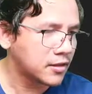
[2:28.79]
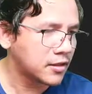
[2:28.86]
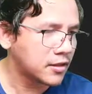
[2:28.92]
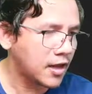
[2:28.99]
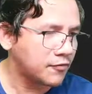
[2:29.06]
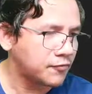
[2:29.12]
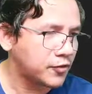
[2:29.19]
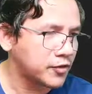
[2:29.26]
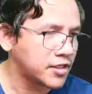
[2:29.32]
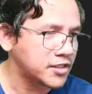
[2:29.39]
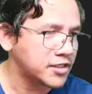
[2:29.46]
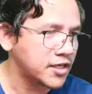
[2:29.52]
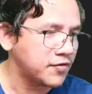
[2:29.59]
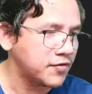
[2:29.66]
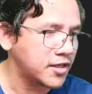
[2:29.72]
uh, ah,
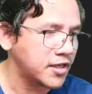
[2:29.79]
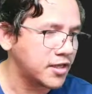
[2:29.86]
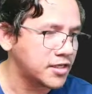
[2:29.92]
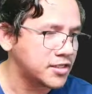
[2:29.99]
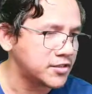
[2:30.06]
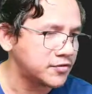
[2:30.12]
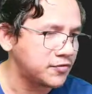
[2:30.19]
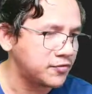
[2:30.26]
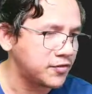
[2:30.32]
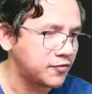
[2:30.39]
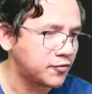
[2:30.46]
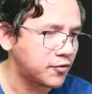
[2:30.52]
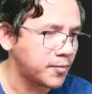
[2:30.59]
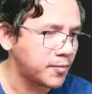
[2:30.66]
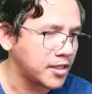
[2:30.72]
47 degrees
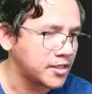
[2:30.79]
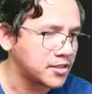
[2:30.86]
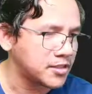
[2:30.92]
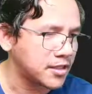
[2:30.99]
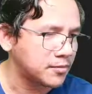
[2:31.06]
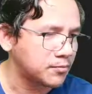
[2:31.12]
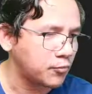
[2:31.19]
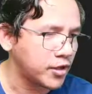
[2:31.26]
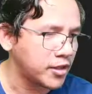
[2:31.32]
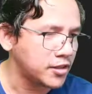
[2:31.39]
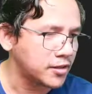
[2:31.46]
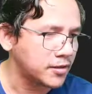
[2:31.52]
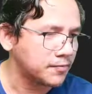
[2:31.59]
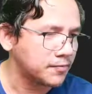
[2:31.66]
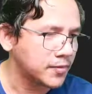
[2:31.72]
54 minutes not point
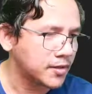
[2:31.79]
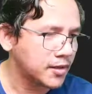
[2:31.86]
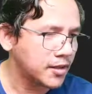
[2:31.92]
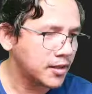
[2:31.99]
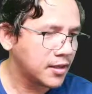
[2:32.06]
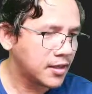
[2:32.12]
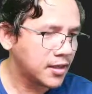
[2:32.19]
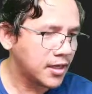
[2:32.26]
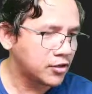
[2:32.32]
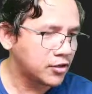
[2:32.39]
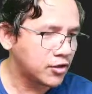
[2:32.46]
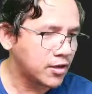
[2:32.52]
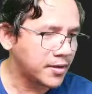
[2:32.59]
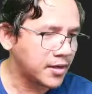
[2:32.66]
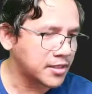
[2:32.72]
ito
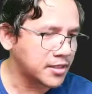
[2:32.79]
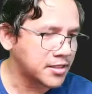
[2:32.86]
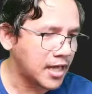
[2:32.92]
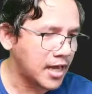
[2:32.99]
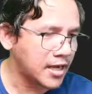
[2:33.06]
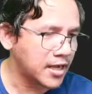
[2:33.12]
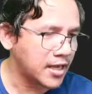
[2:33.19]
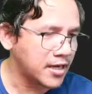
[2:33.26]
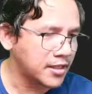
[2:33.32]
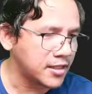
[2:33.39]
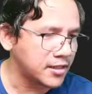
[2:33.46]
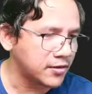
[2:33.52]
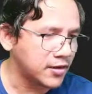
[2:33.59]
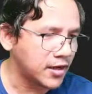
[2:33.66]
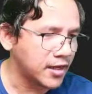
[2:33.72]
naman class na angle dito
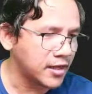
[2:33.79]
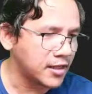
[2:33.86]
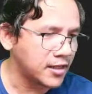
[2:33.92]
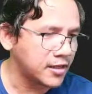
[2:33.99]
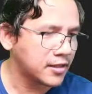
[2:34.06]
ay